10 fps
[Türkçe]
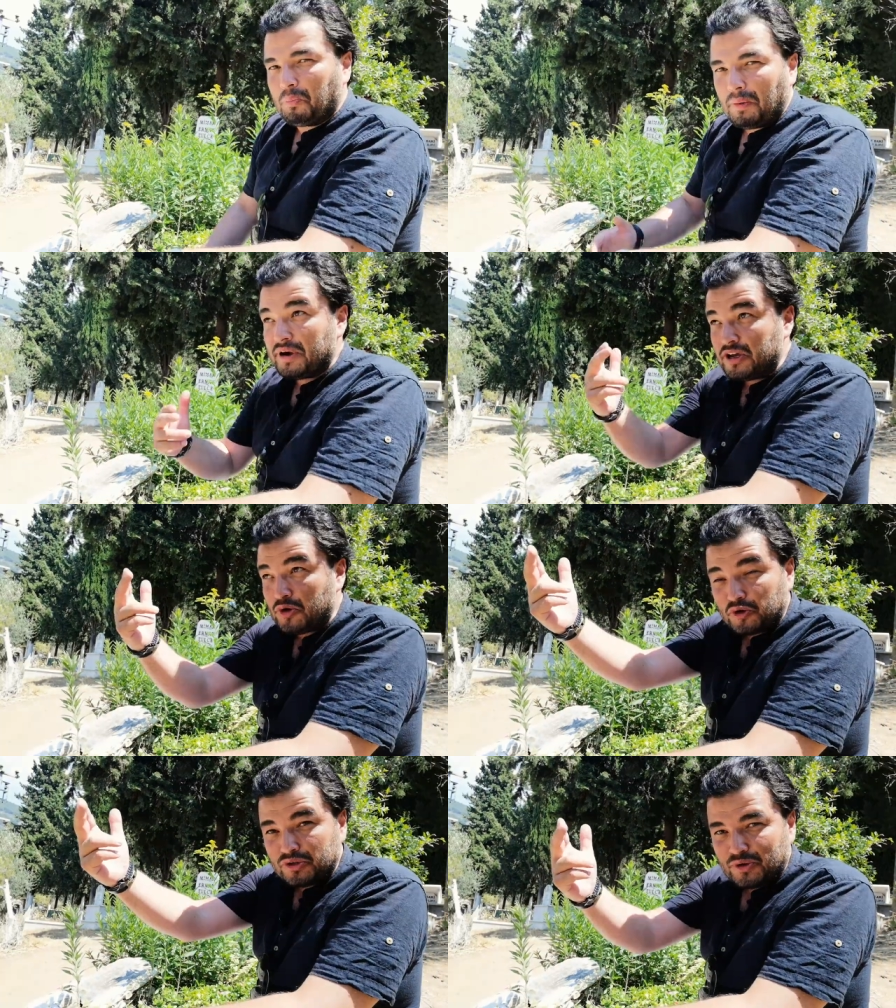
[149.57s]
Babayı
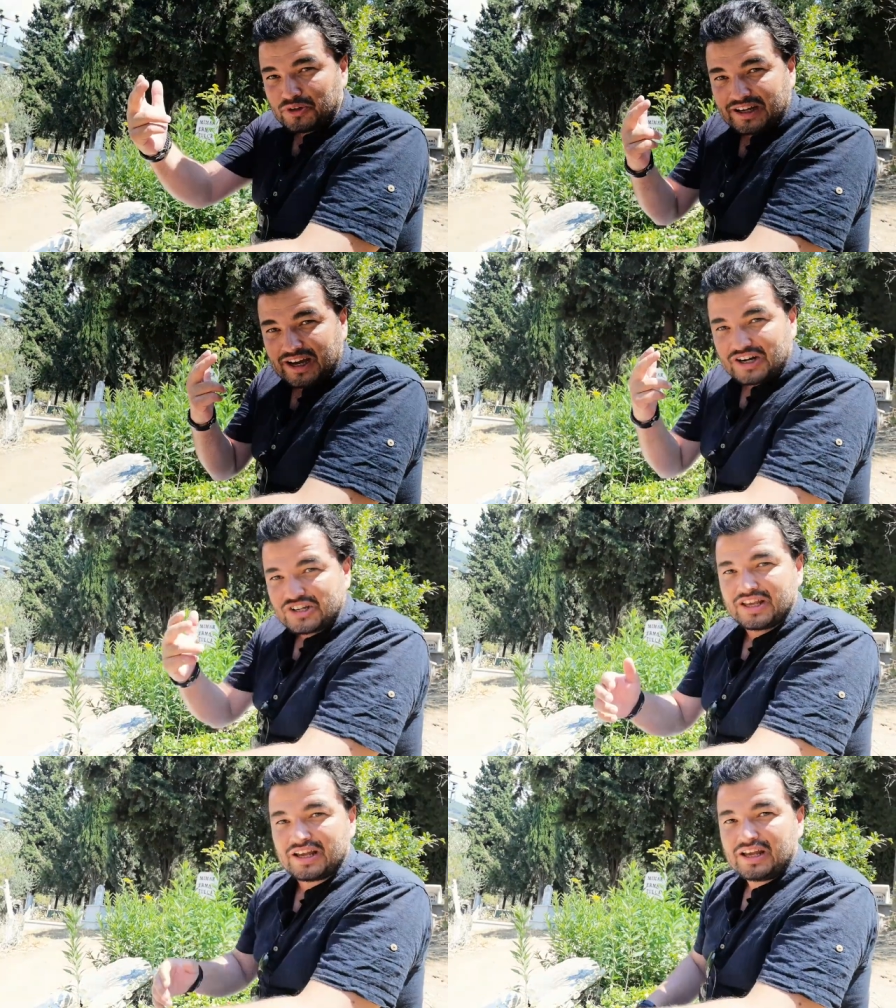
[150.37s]
gördüm orada
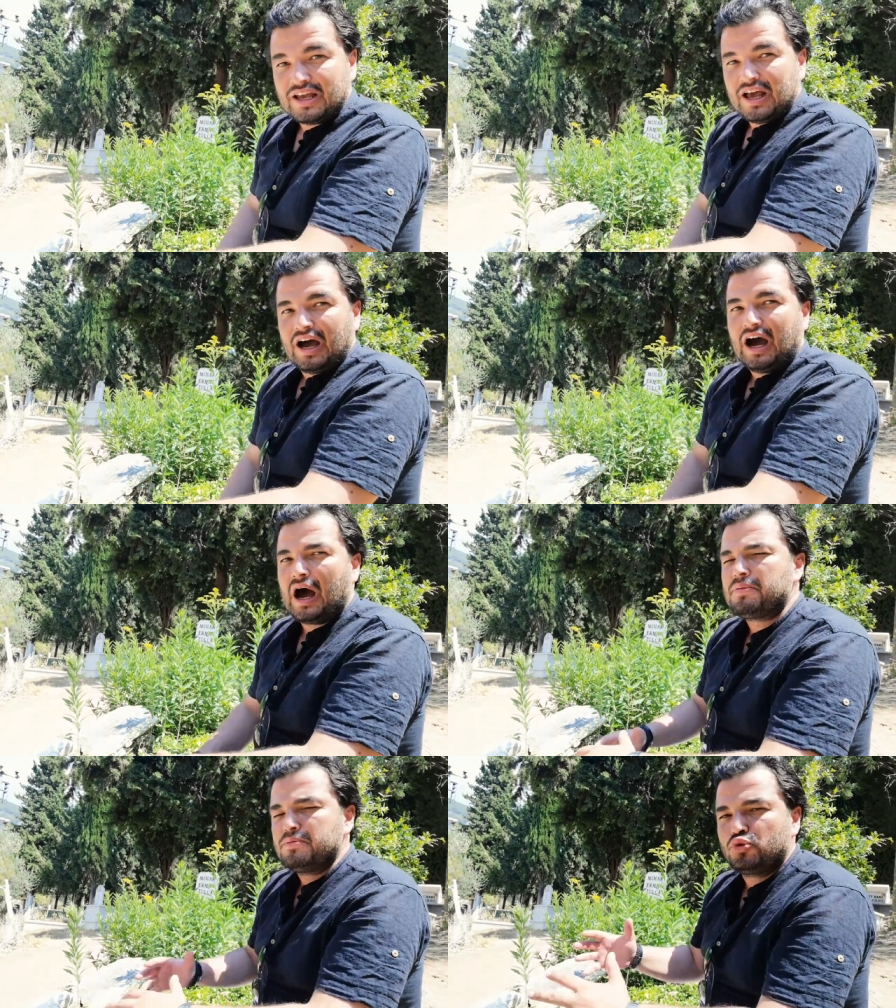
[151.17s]
karşıda.
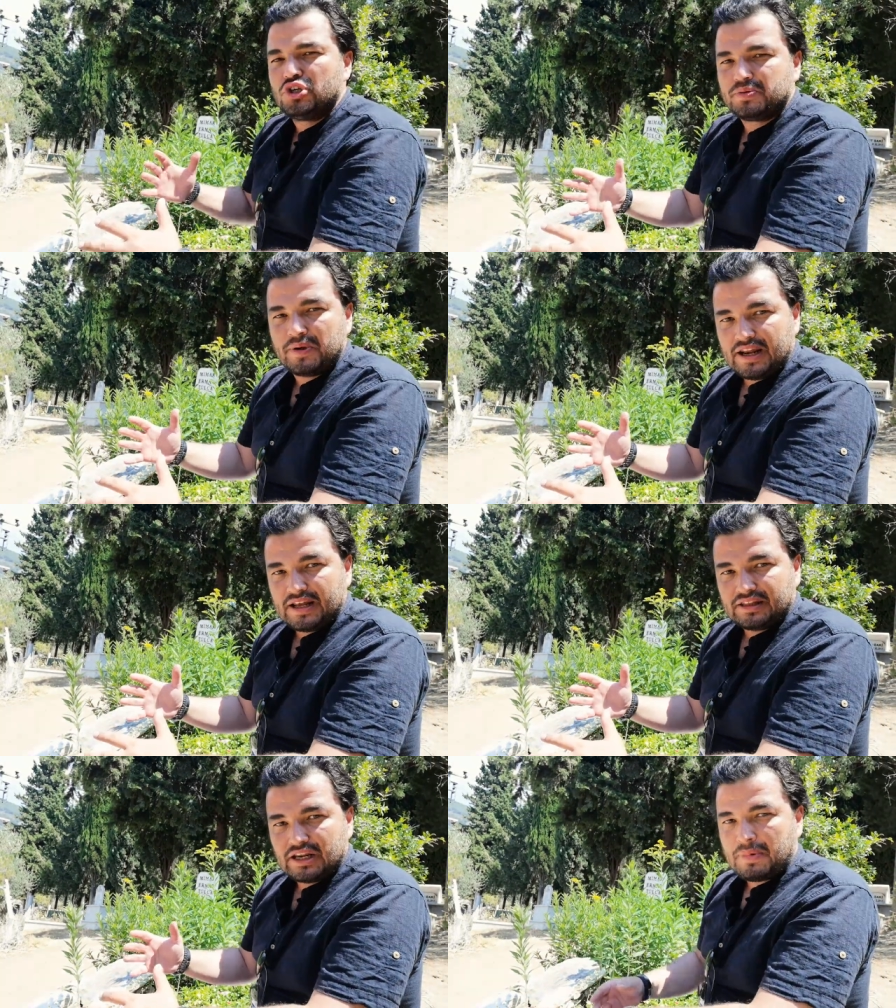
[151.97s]
Abi müthiş bir
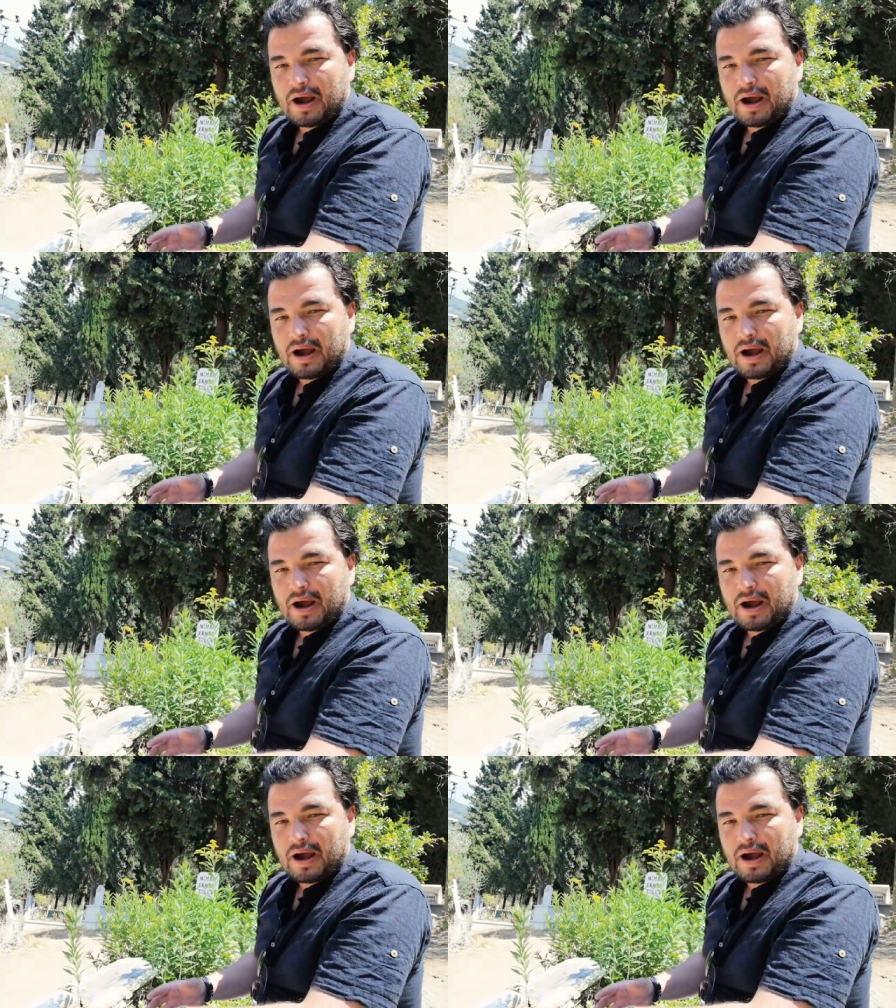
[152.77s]
elektrik.